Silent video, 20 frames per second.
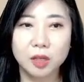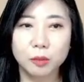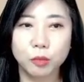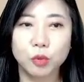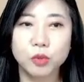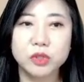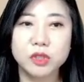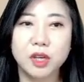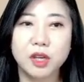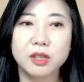
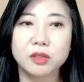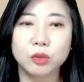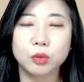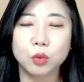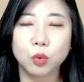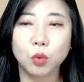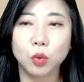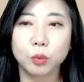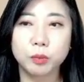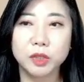본사에서도
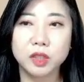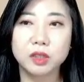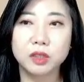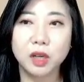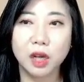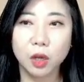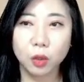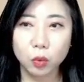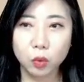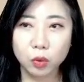고민을
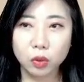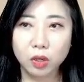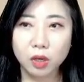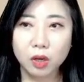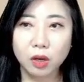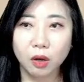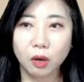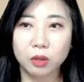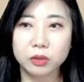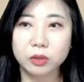하고
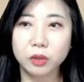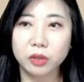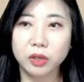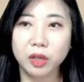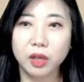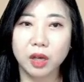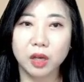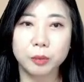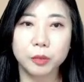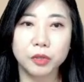어떻게
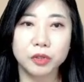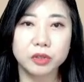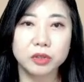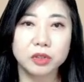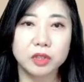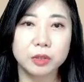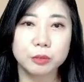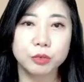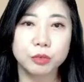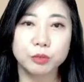하면은
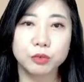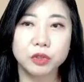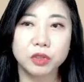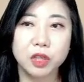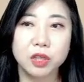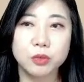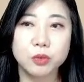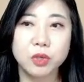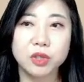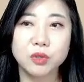이 부분을
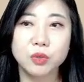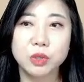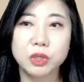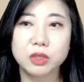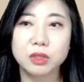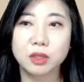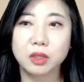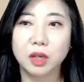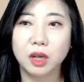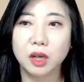해소할 수
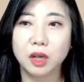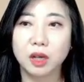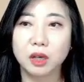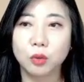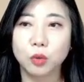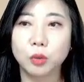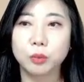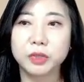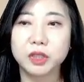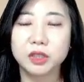있을까
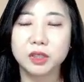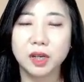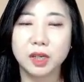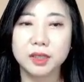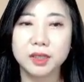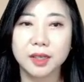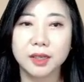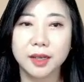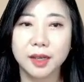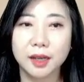고민을
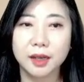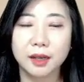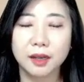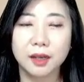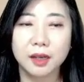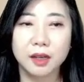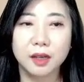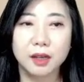하다가